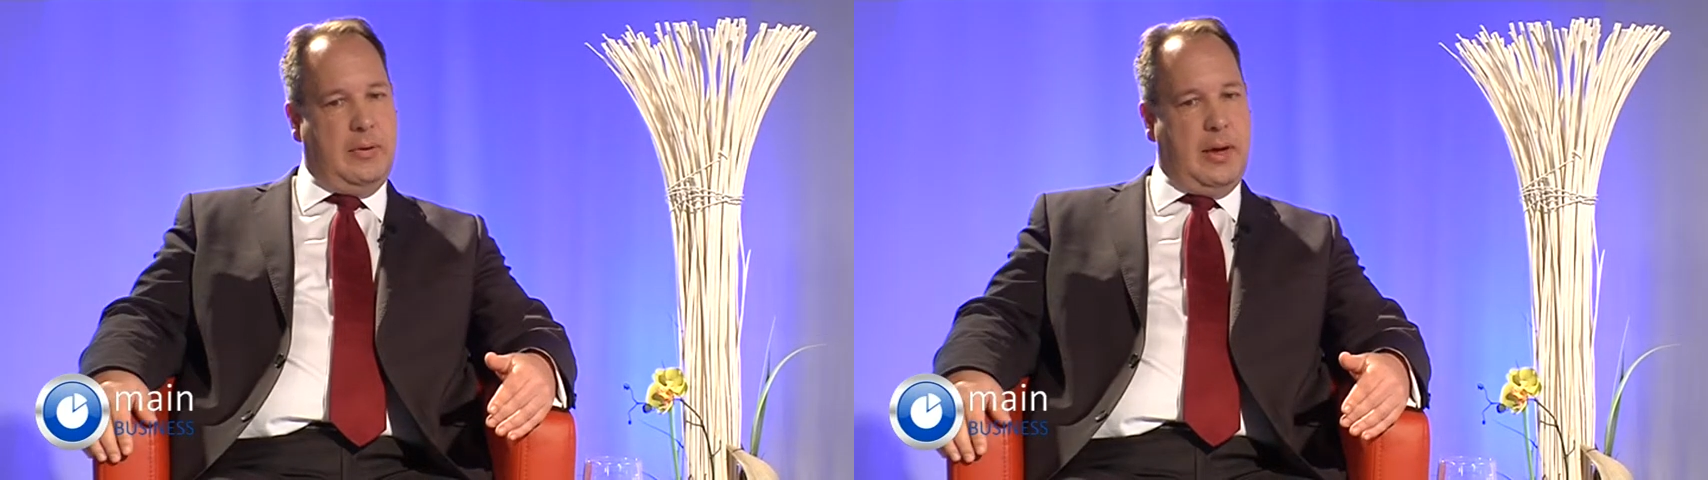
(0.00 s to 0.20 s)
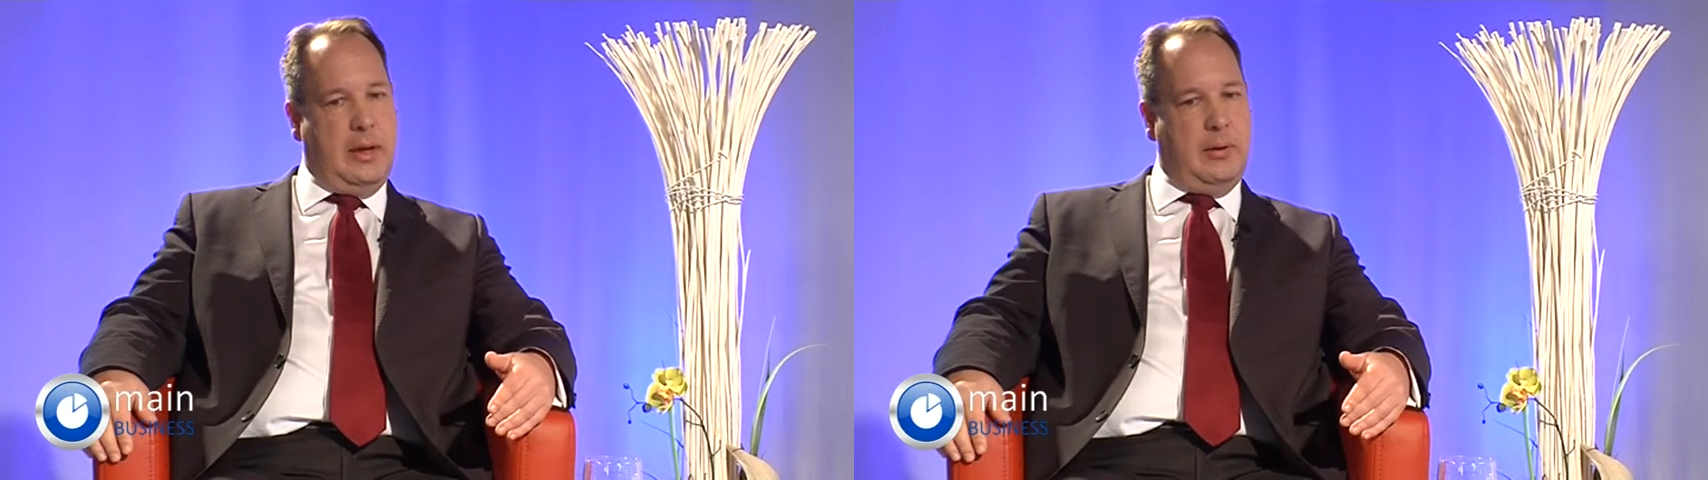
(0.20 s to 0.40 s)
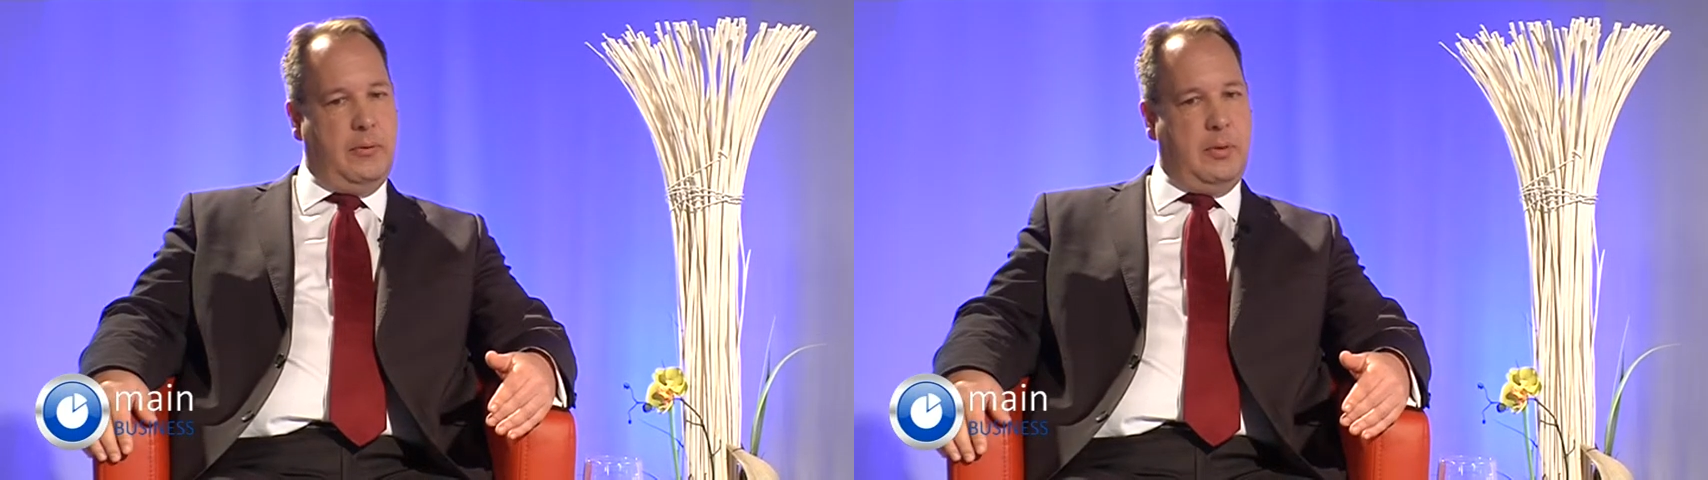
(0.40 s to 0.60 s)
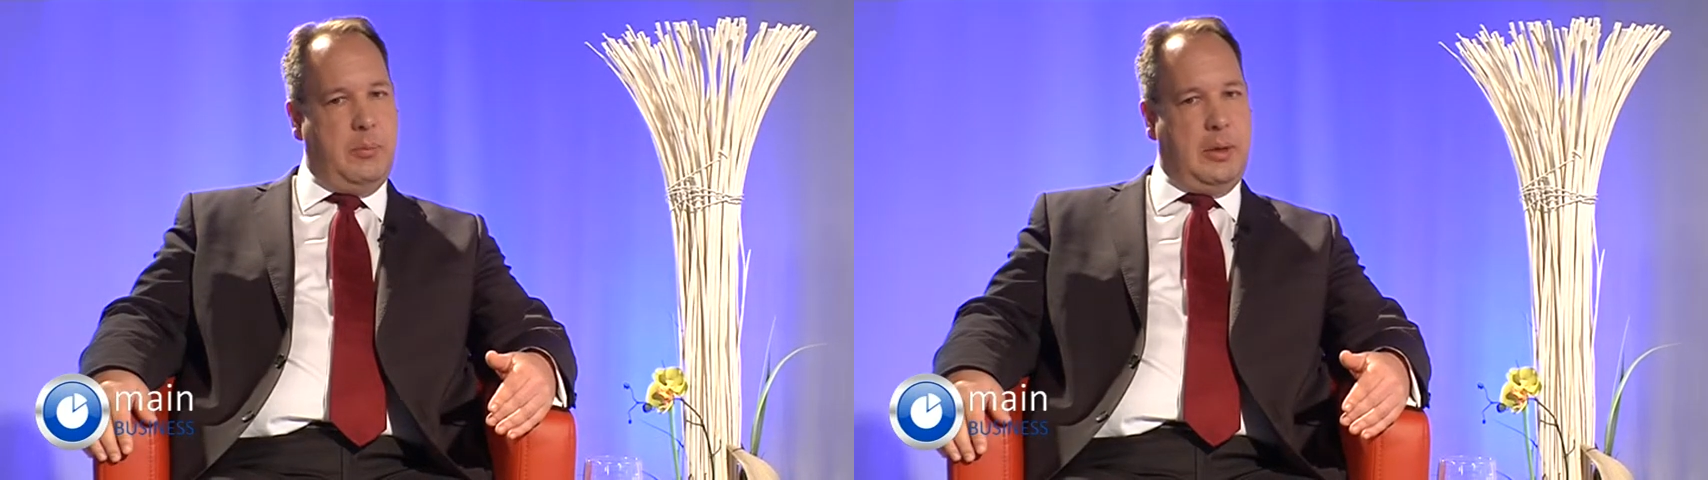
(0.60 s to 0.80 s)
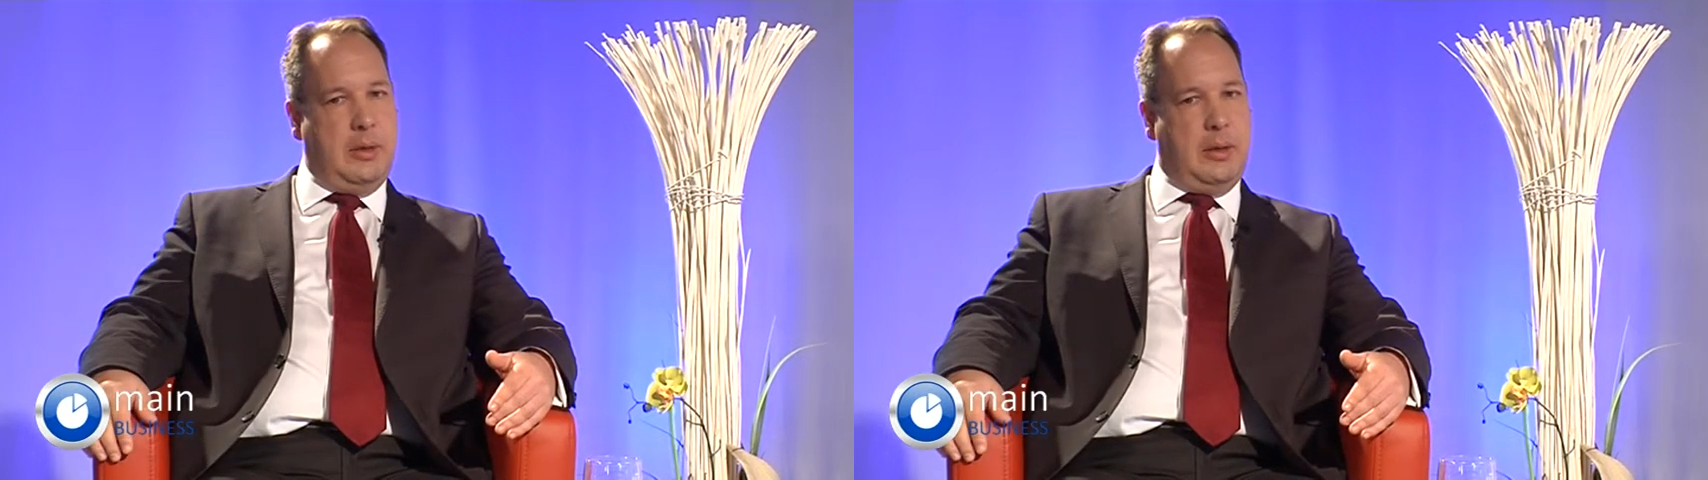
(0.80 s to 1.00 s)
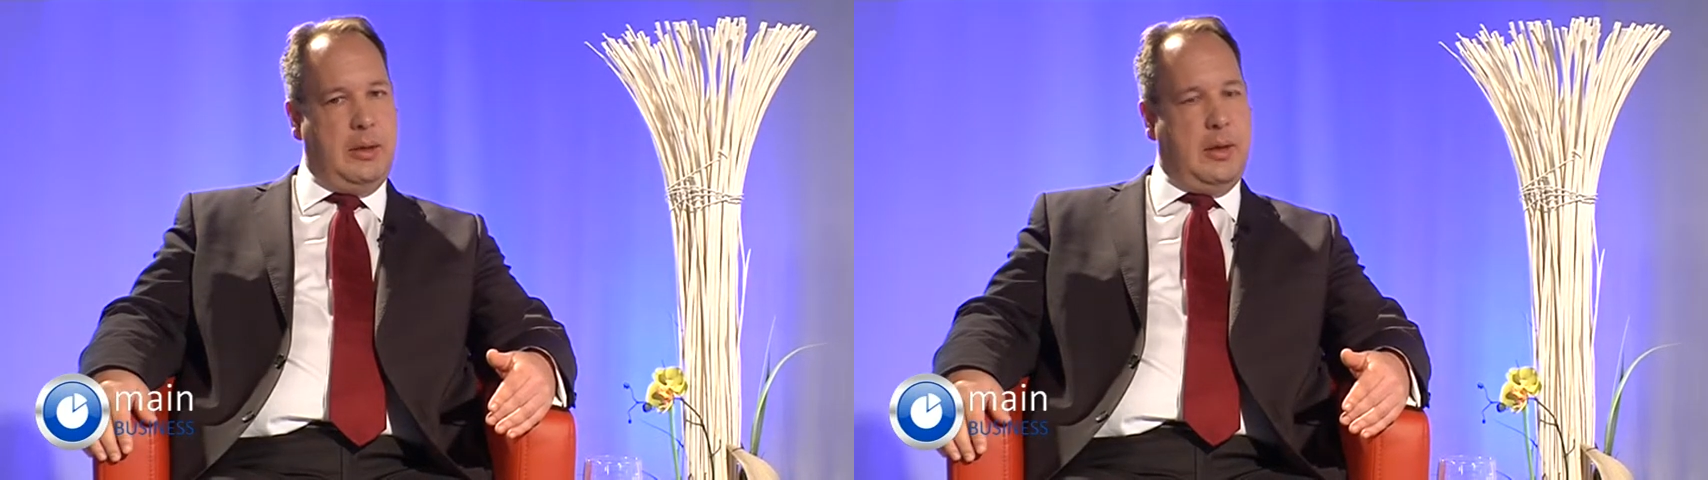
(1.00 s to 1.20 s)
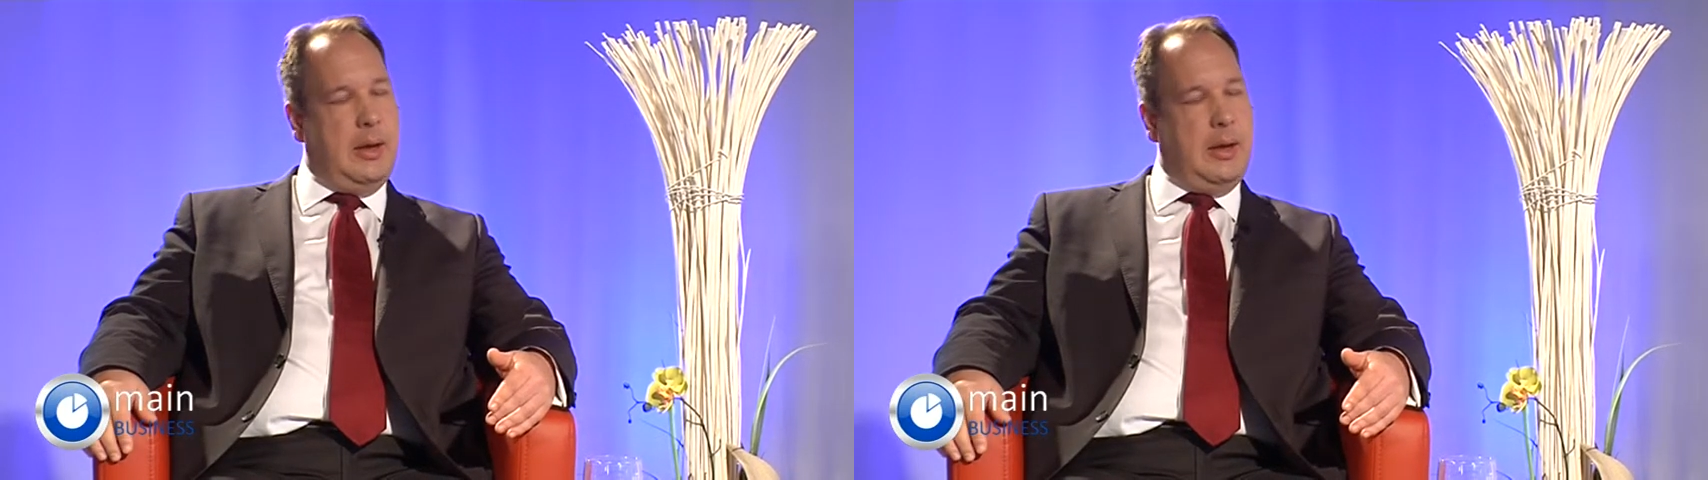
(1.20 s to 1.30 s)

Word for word: Seiten von der Medaille.